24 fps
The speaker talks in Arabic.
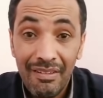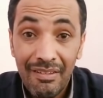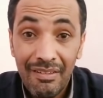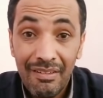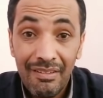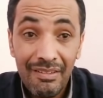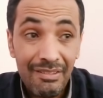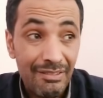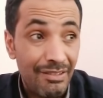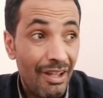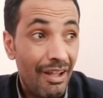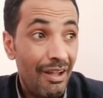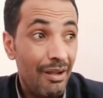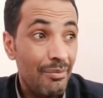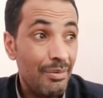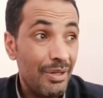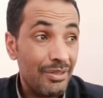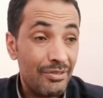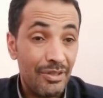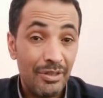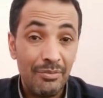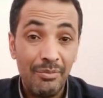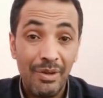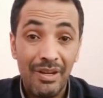صاحب
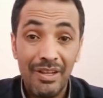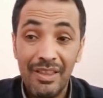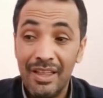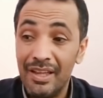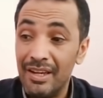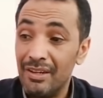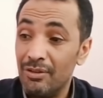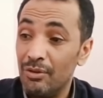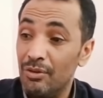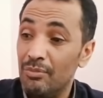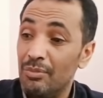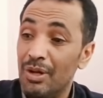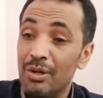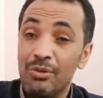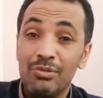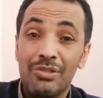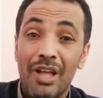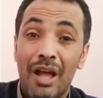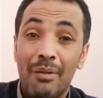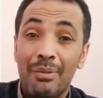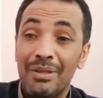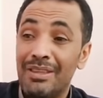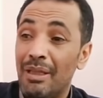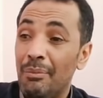الطرمبل يعني يقول منو
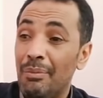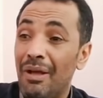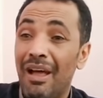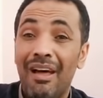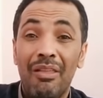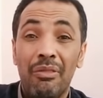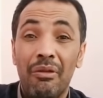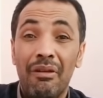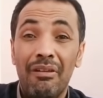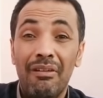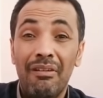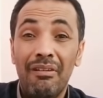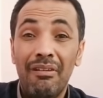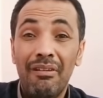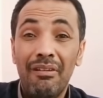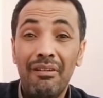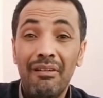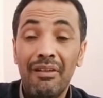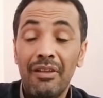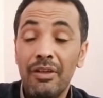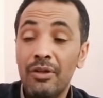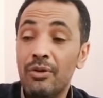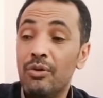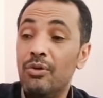صاحب التب هذا؟
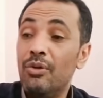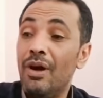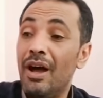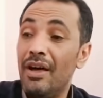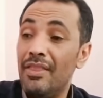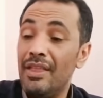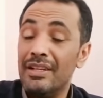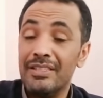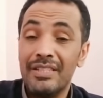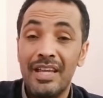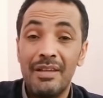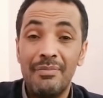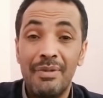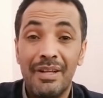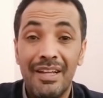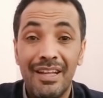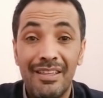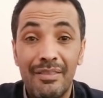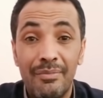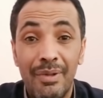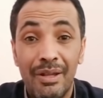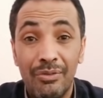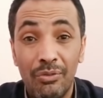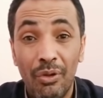يقولوا هذا شيء
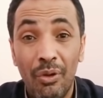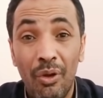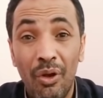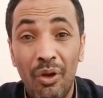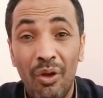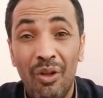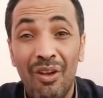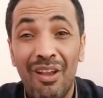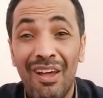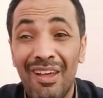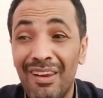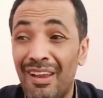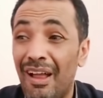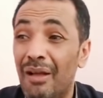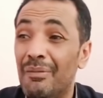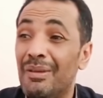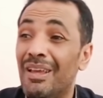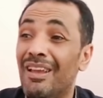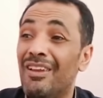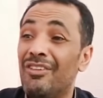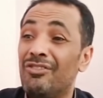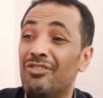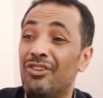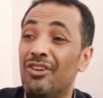بكدمات اوه الله يرحمه
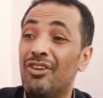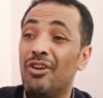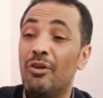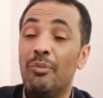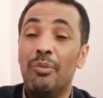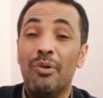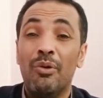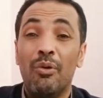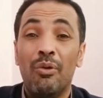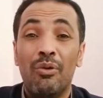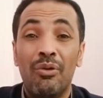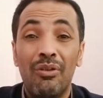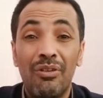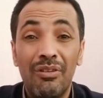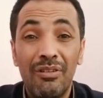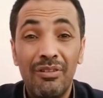يلا صيروا يقبروه